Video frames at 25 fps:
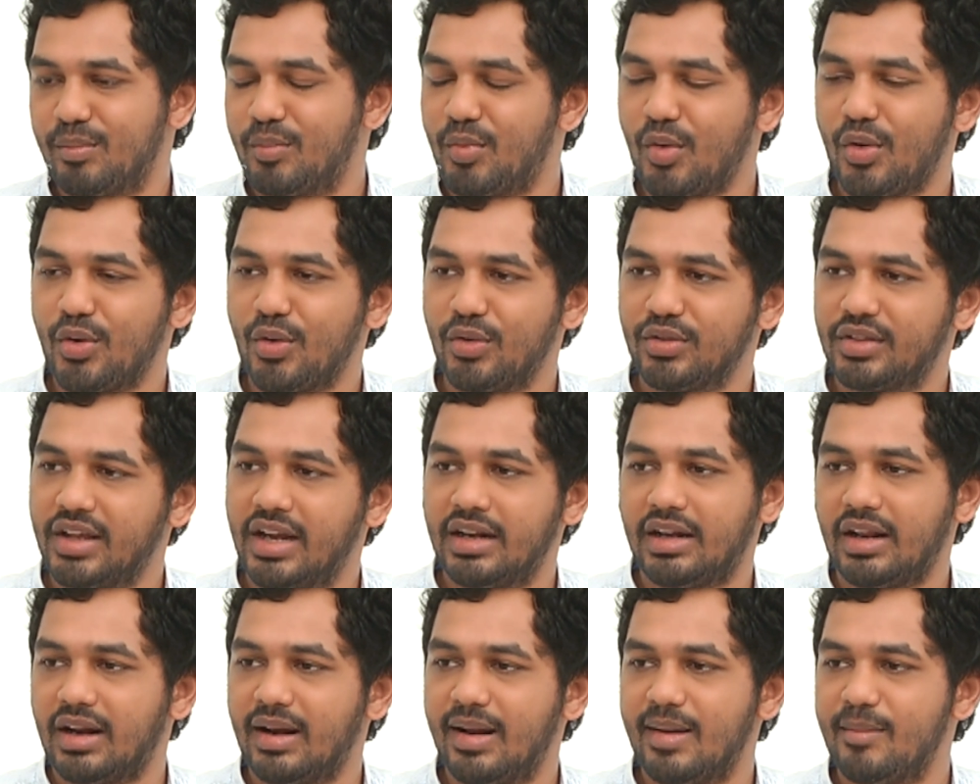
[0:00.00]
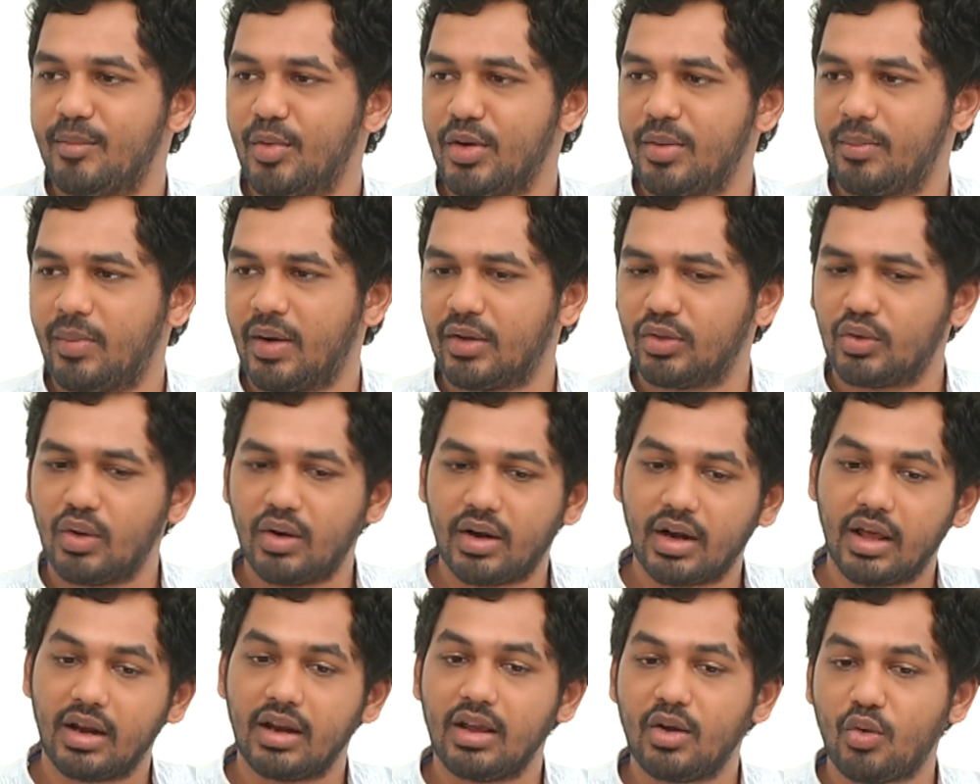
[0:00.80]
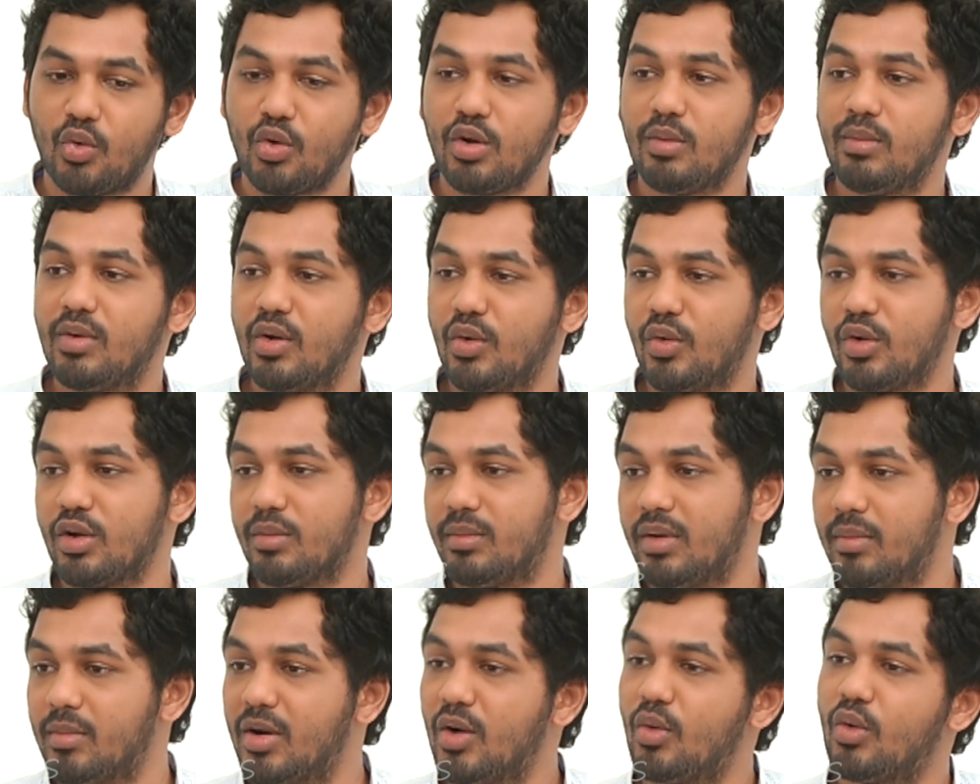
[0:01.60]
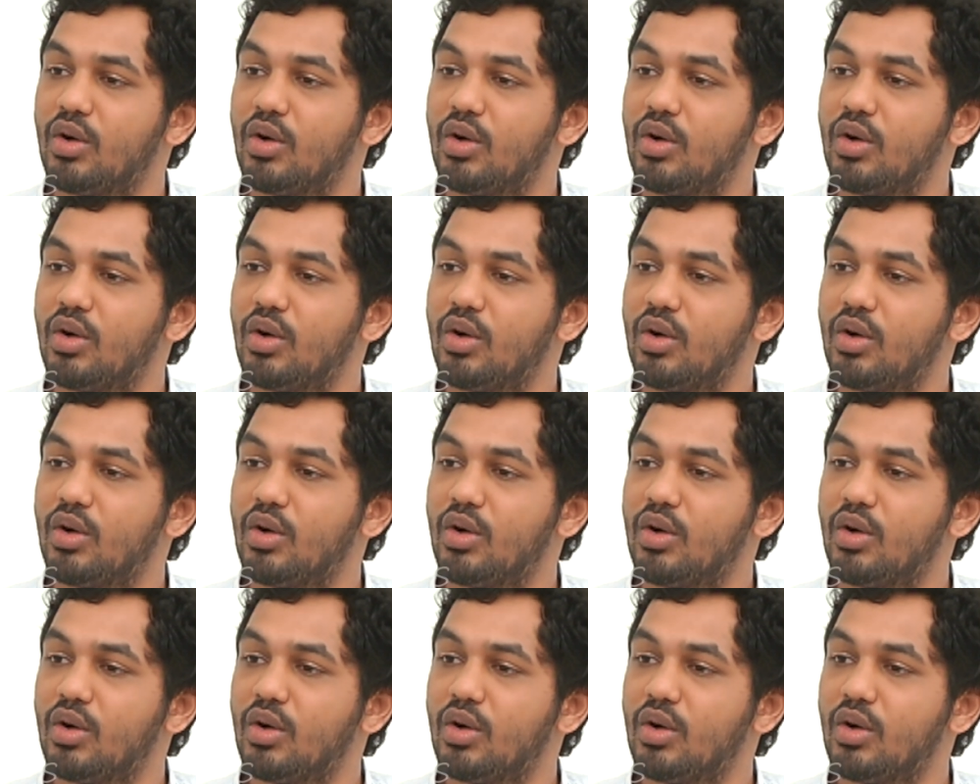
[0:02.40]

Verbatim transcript: போனோம் தேட்டர்லாம் போய் பார்த்தோம் நிறைய குடும்ப குடும்பமாக